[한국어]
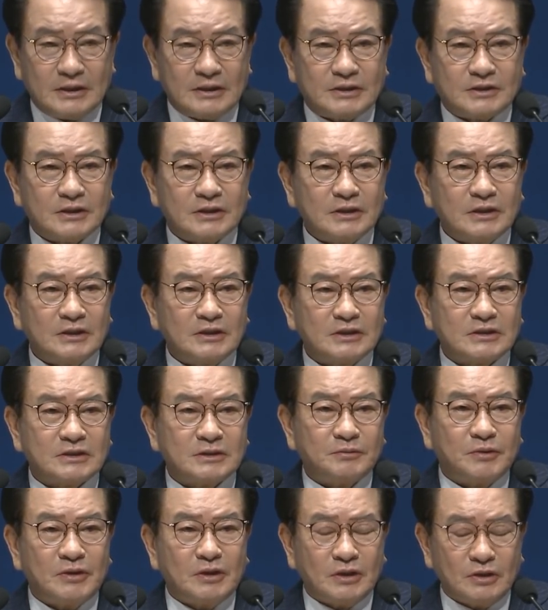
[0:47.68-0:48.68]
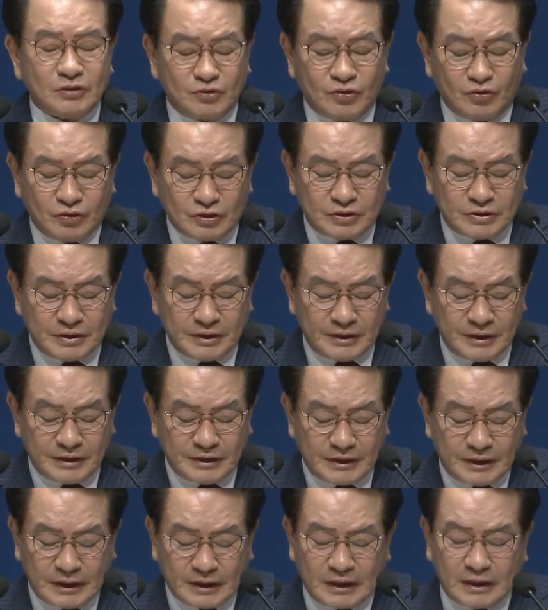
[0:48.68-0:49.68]
2021년도
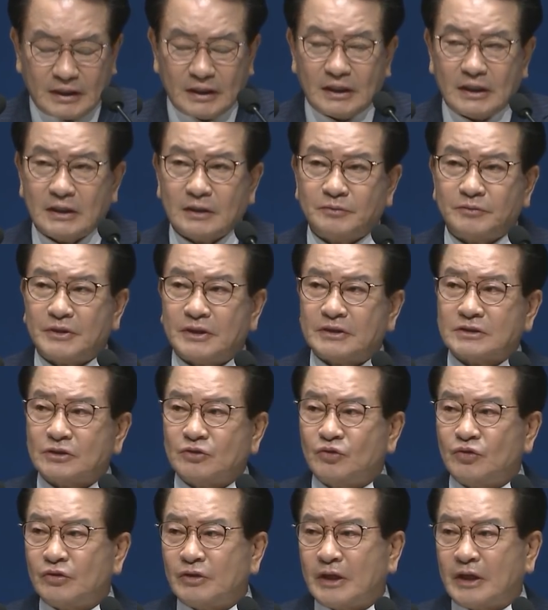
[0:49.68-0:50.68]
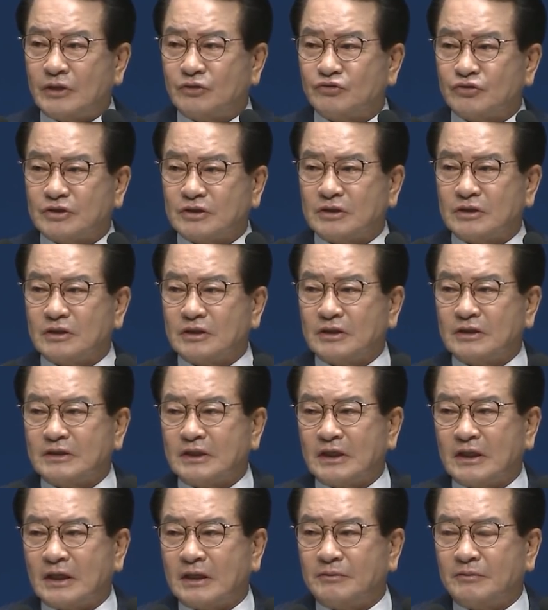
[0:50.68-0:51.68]
새해에 하나님께서 우리에게 주신
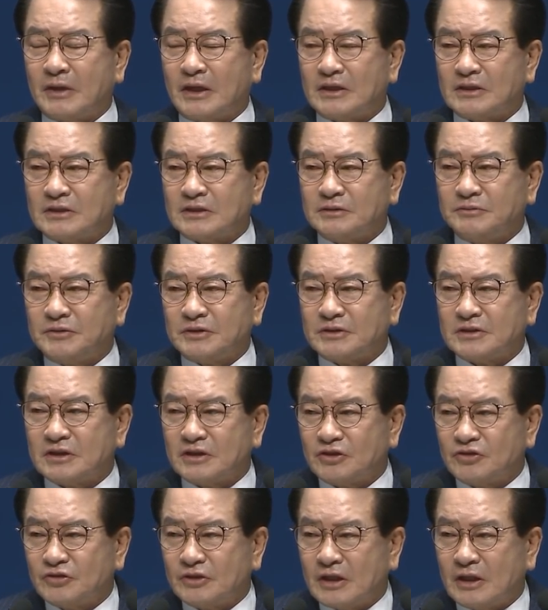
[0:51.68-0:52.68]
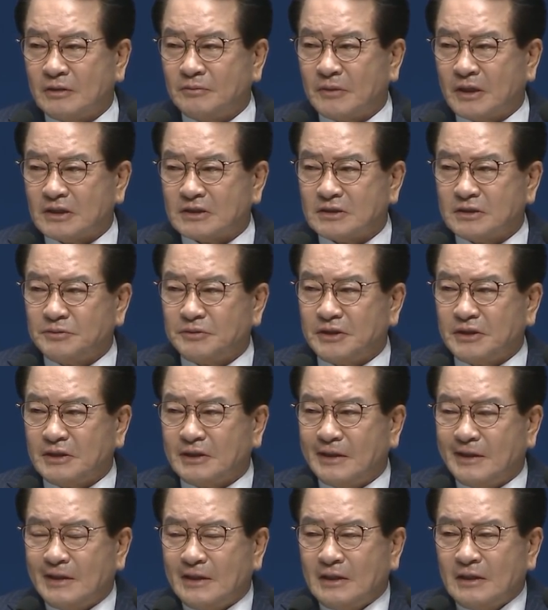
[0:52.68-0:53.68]
언약의 말씀이 성취될
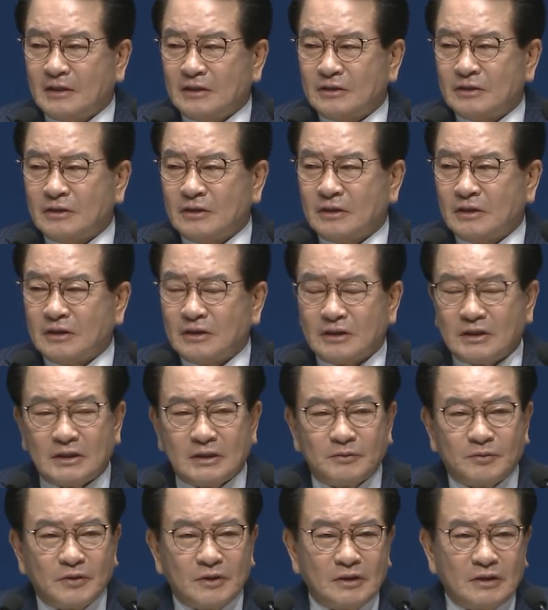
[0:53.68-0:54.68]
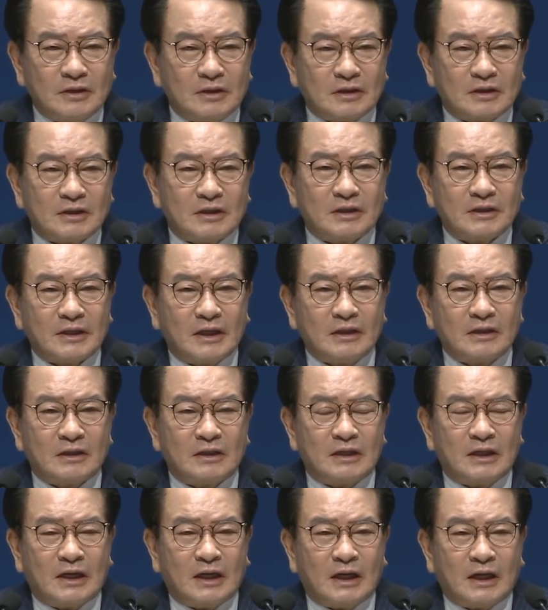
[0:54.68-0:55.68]
말씀이 너 입을 크게
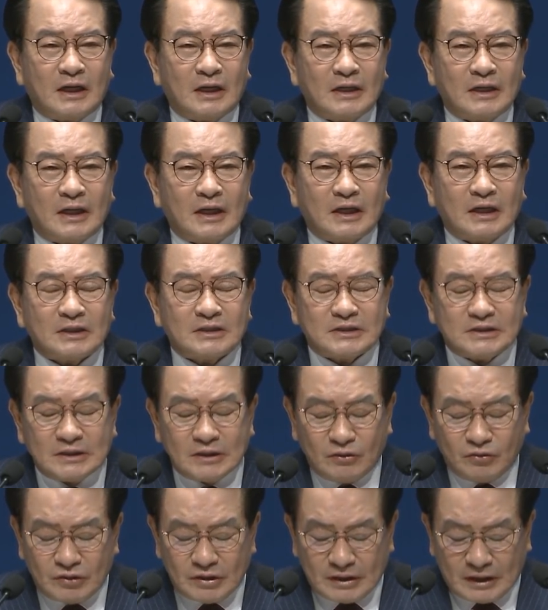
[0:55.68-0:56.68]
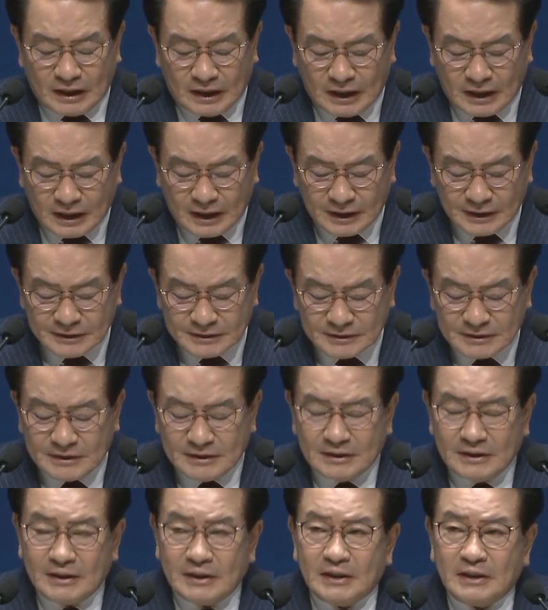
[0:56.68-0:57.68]
열라 내가 채우리라
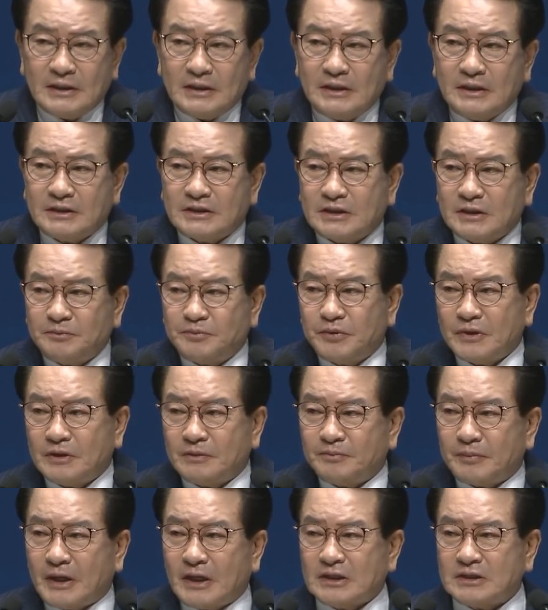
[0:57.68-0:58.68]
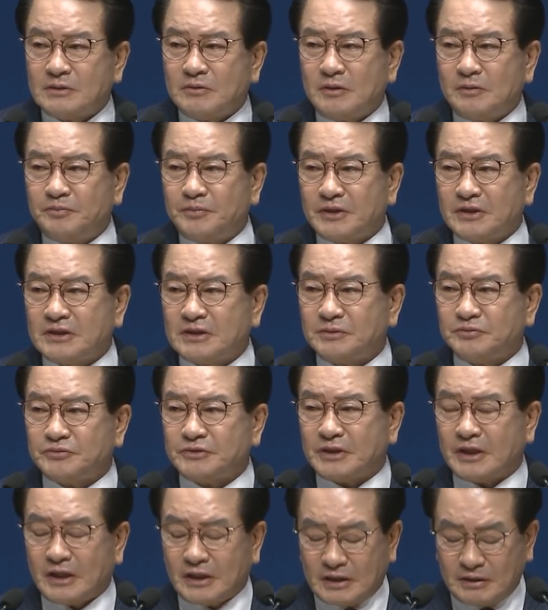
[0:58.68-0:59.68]
이 시편 81편
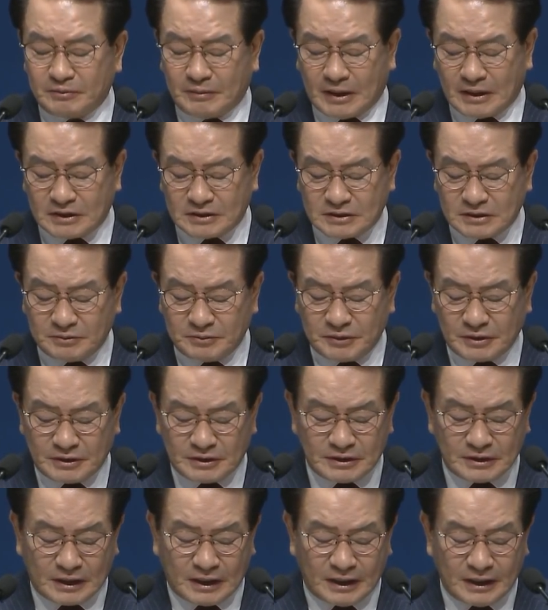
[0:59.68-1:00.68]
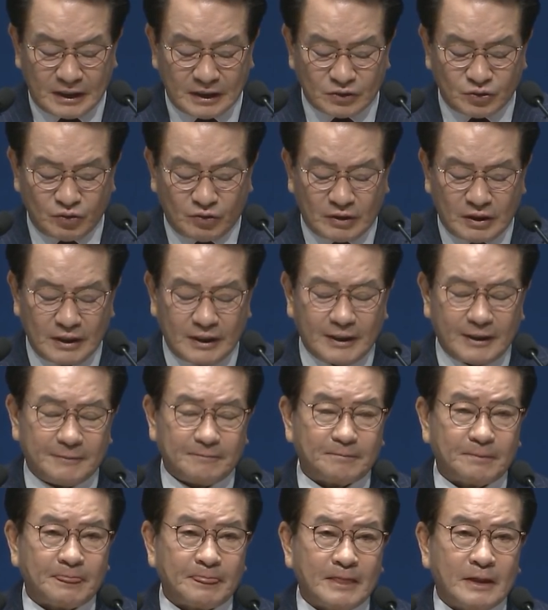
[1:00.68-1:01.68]
10절의 이 말씀이 한 해
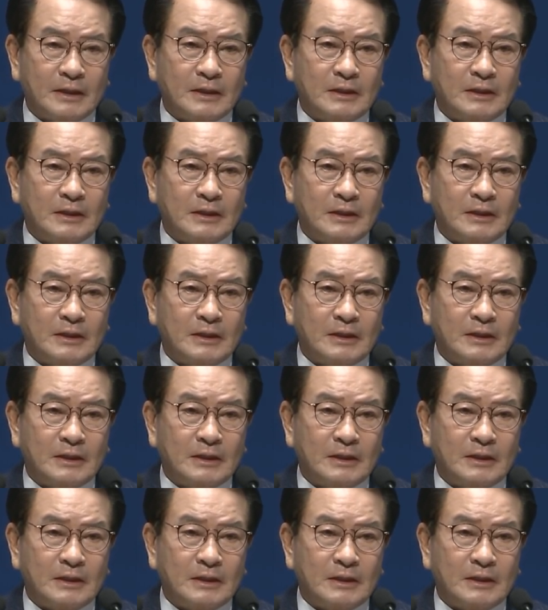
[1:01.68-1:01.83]
동안에